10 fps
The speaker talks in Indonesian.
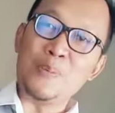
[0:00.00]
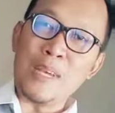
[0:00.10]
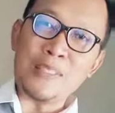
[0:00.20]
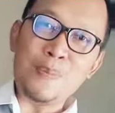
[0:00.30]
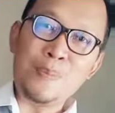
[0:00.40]

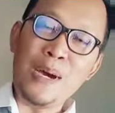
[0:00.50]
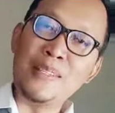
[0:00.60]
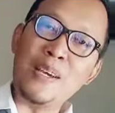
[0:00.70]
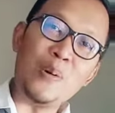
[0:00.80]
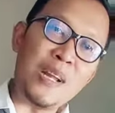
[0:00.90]
masih
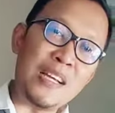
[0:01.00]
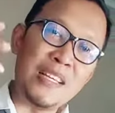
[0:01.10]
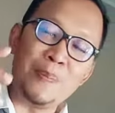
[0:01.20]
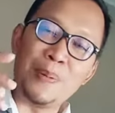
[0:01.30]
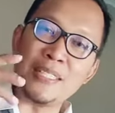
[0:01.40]
banyak orang
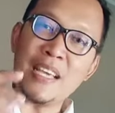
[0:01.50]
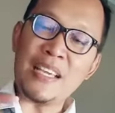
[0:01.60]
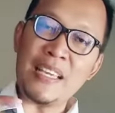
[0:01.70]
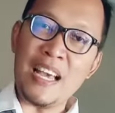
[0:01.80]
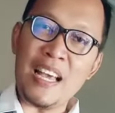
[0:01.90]
yang
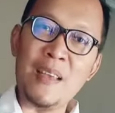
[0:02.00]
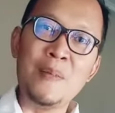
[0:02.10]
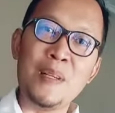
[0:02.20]
percaya